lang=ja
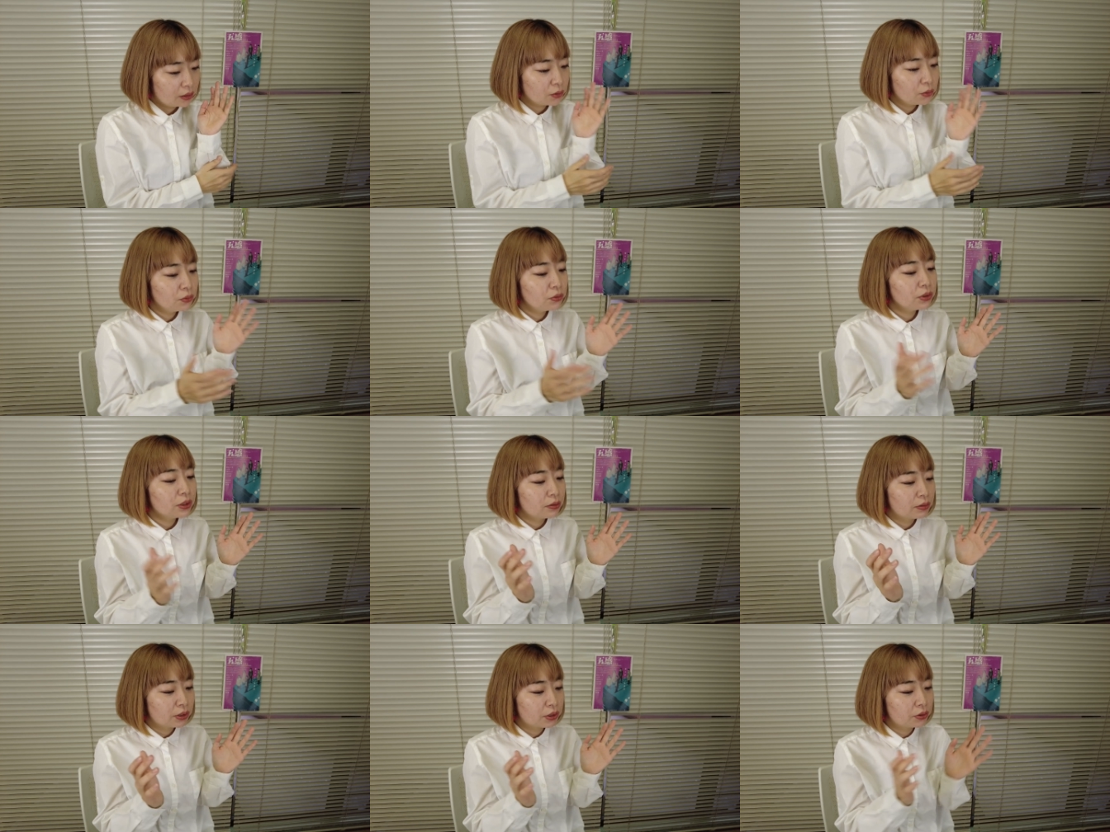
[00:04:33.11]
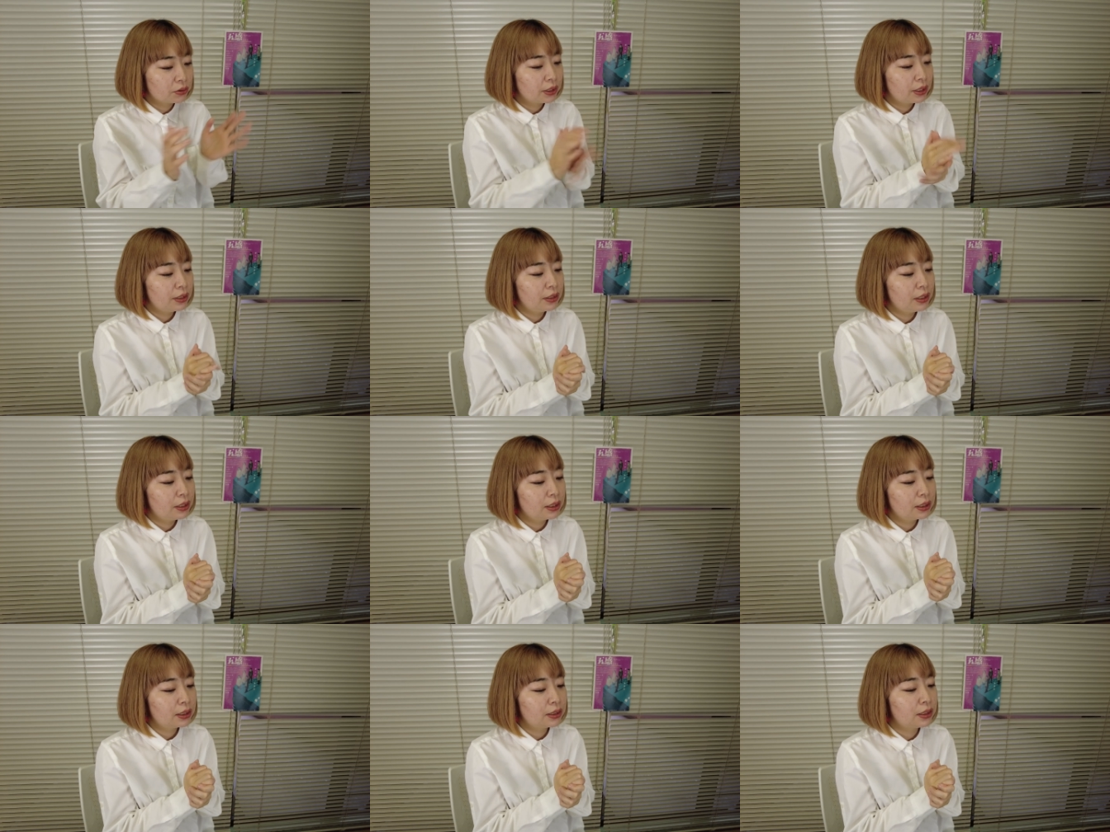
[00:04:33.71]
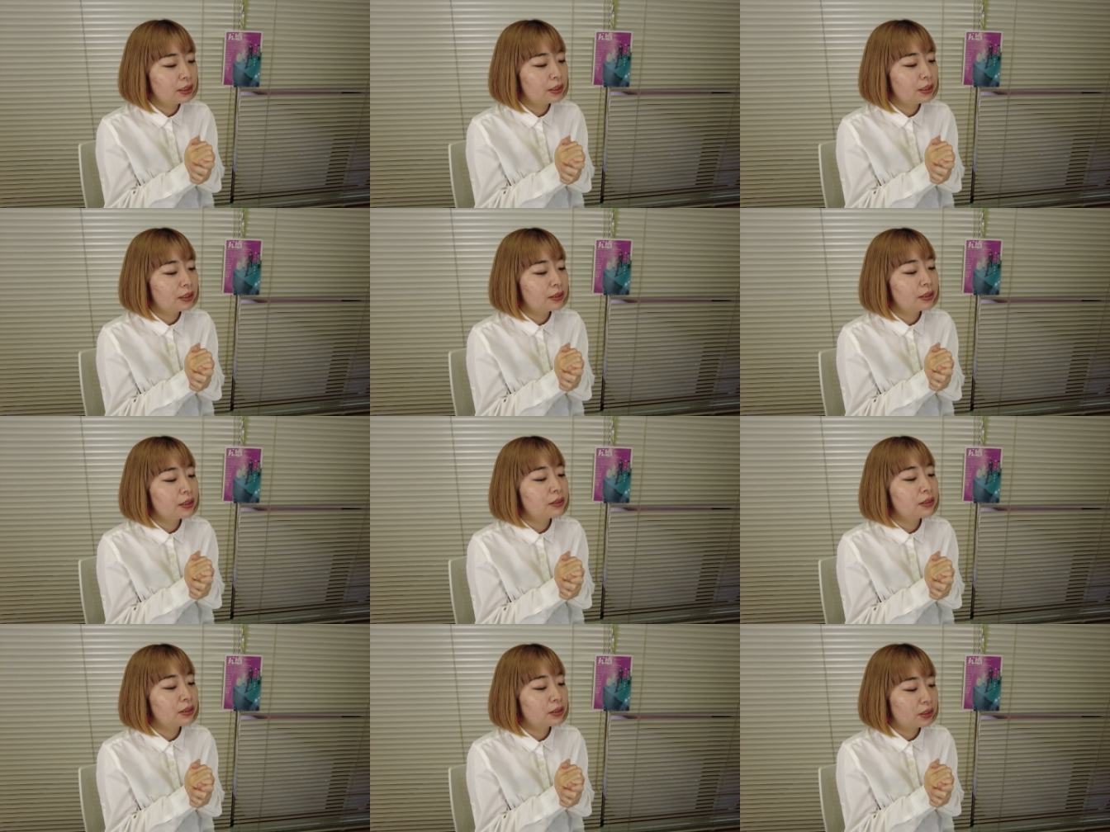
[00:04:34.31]
その時は主演で出させていただい
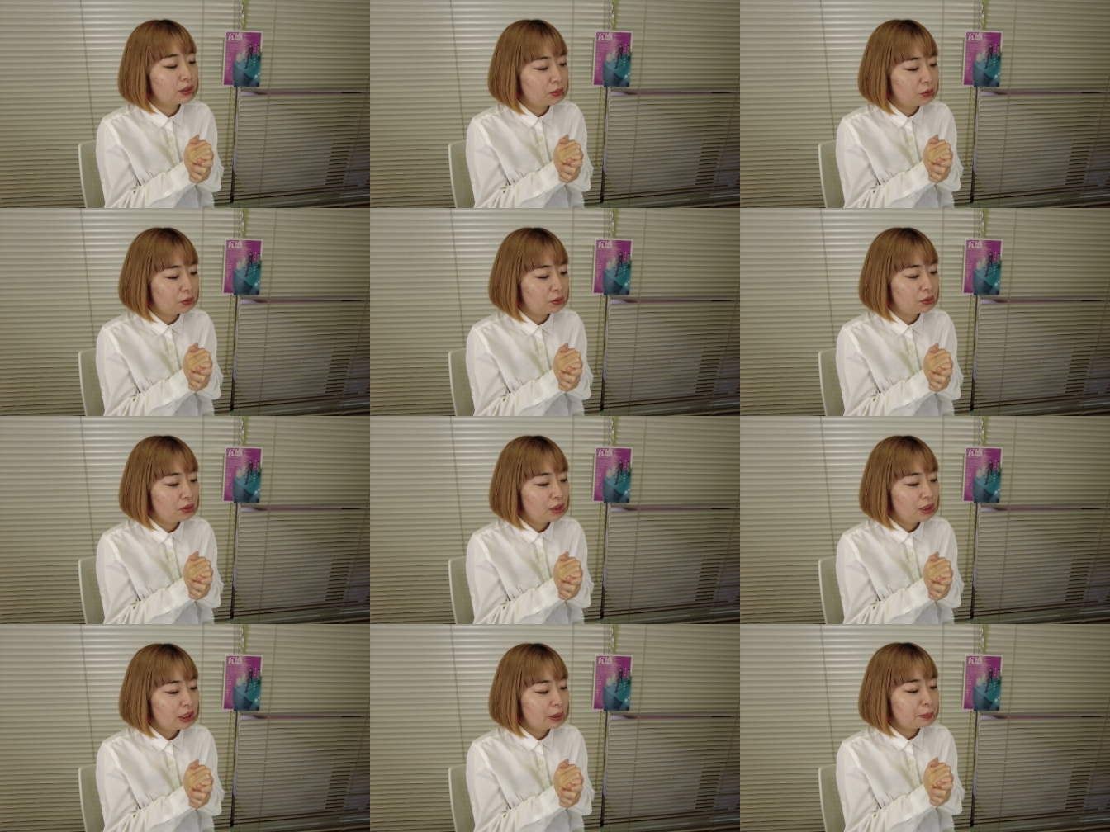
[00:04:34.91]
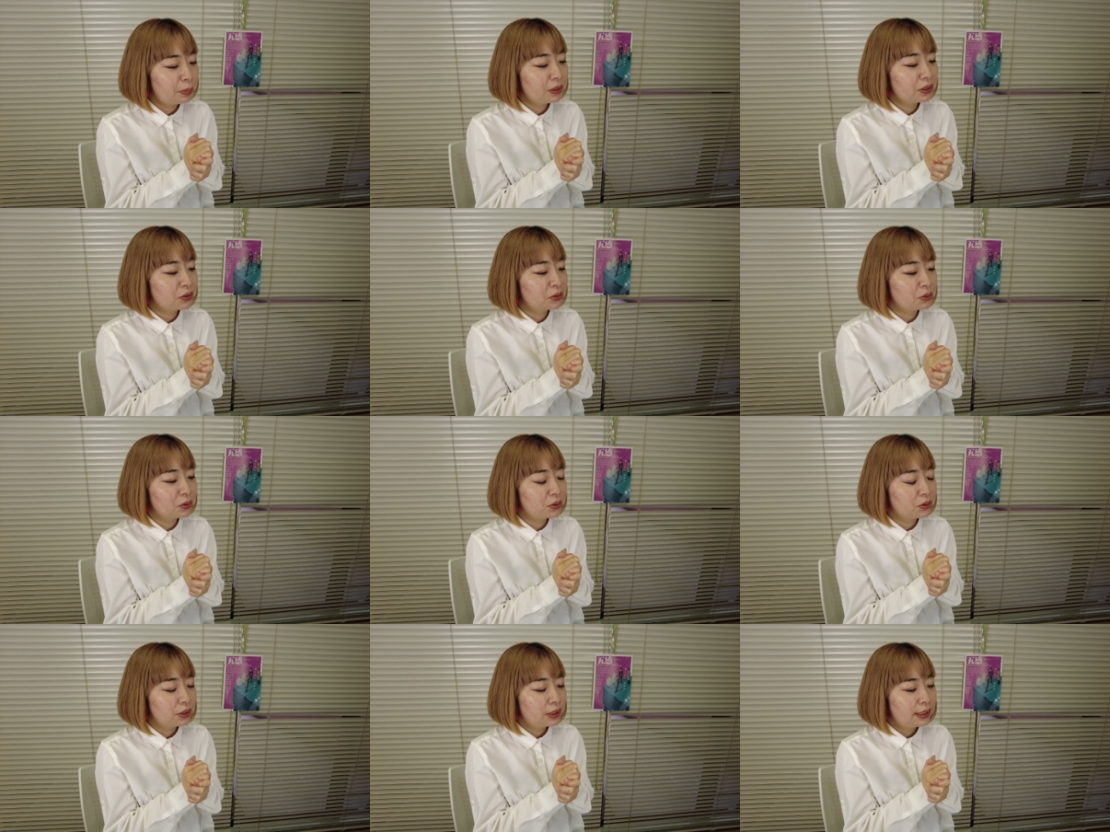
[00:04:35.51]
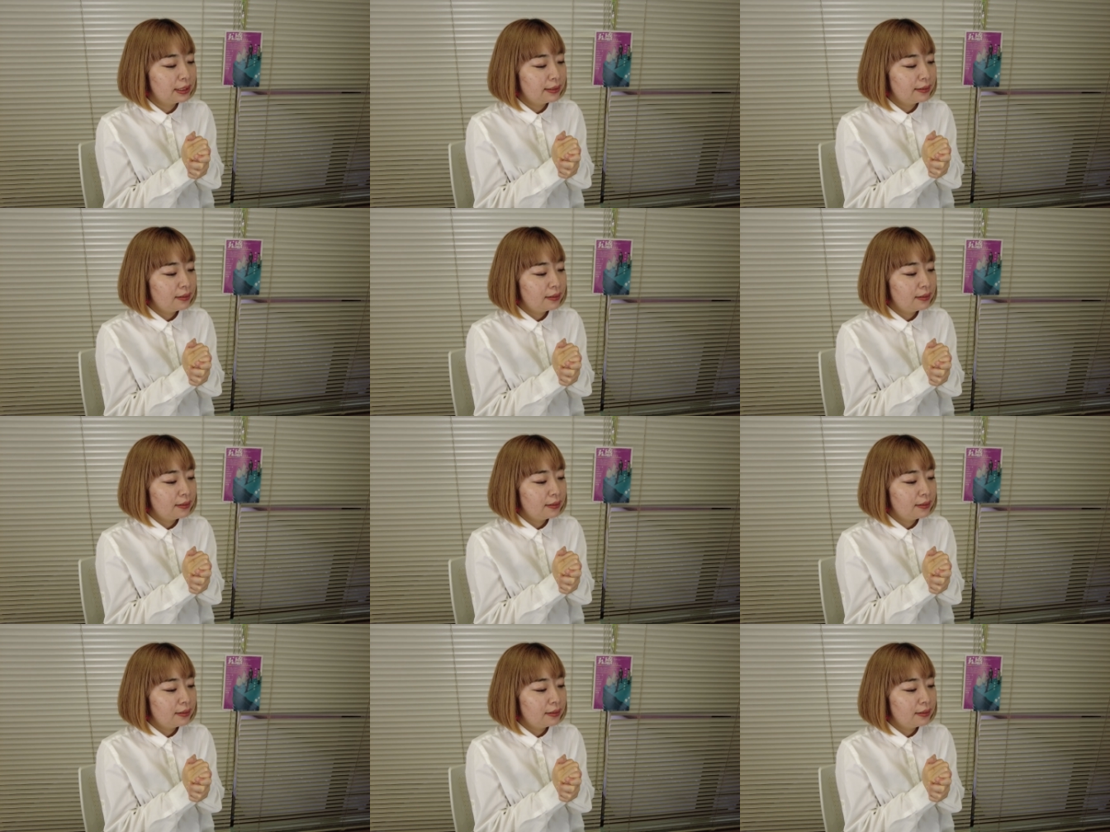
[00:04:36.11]
たんですけど、やっぱりその